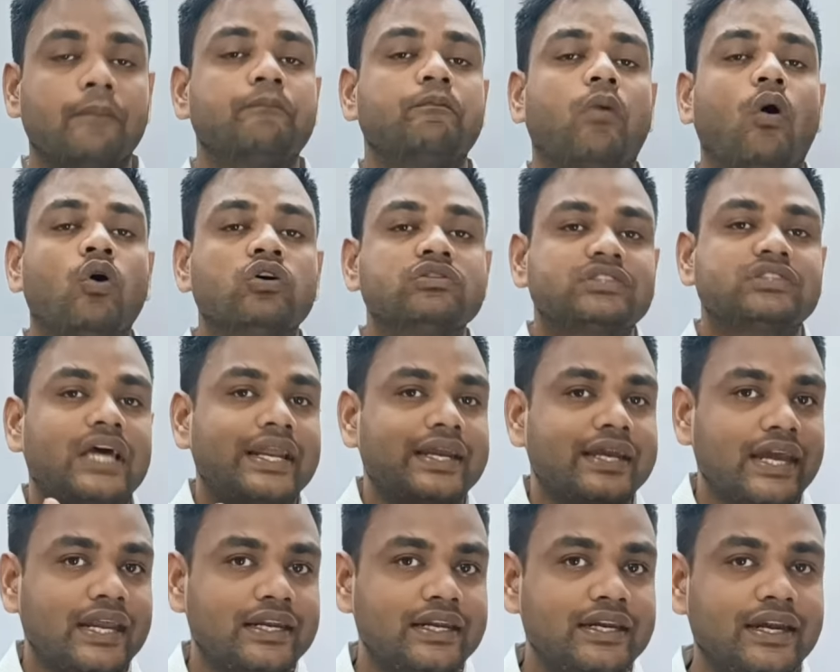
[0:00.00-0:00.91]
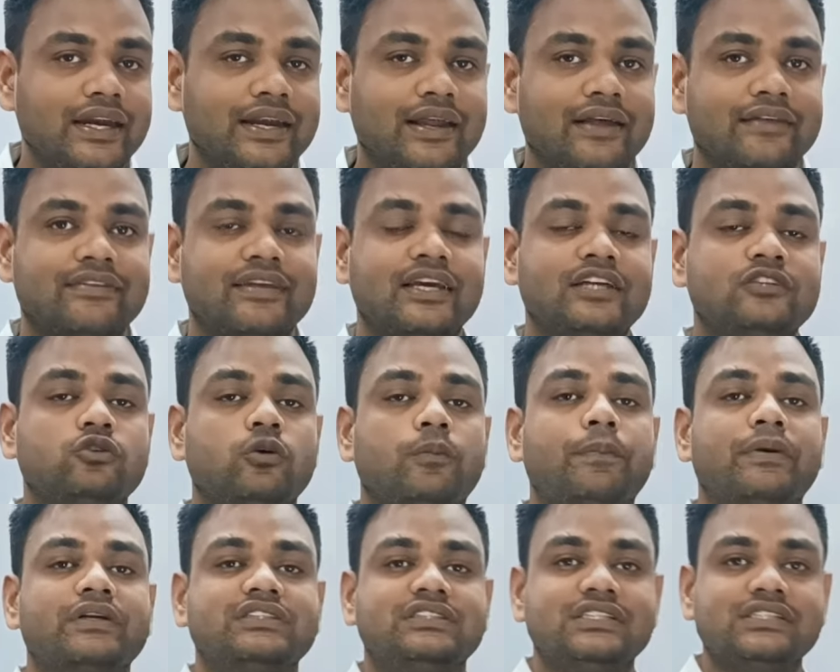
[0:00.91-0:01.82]
बहुत सारे कैंडिडेट ऐसे हैं
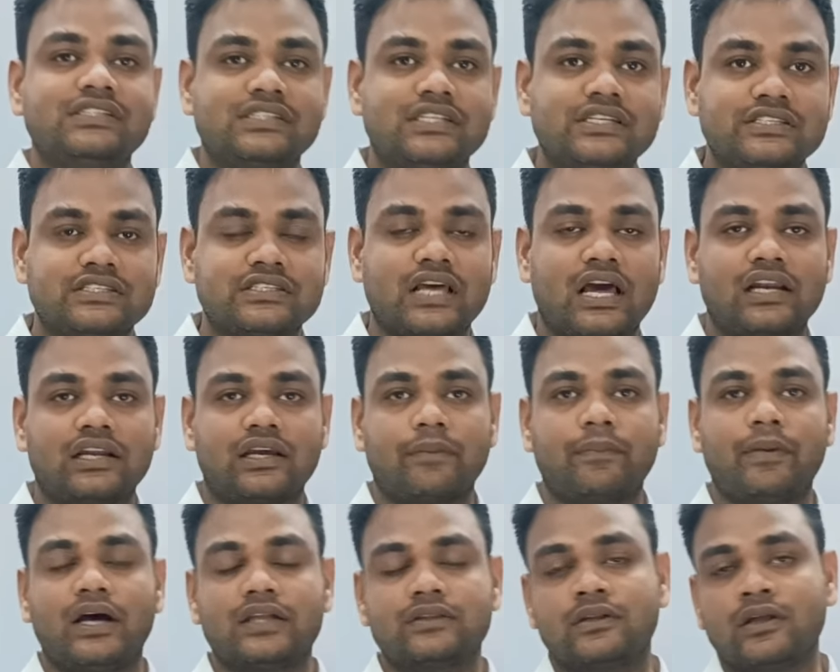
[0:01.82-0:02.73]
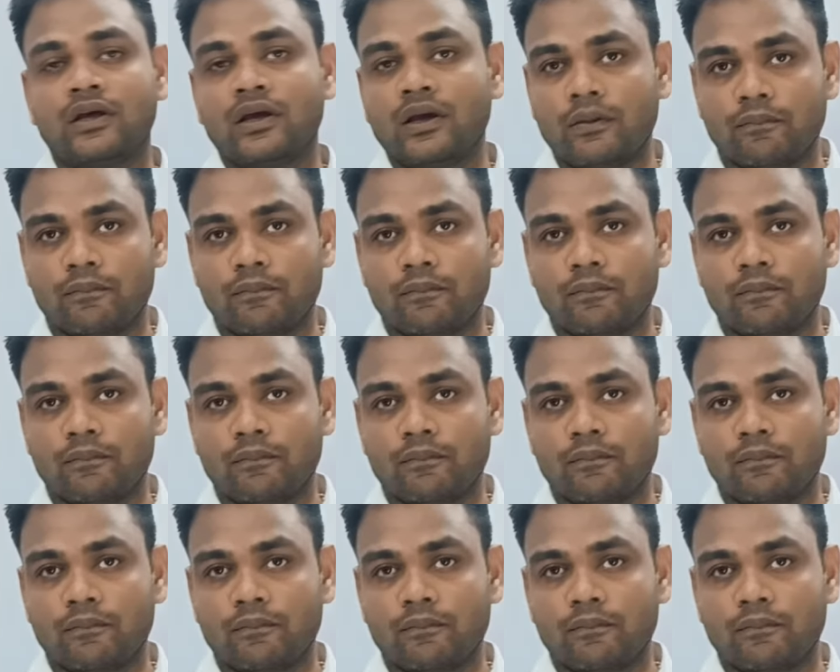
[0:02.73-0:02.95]
जो 25-30 साल के बाद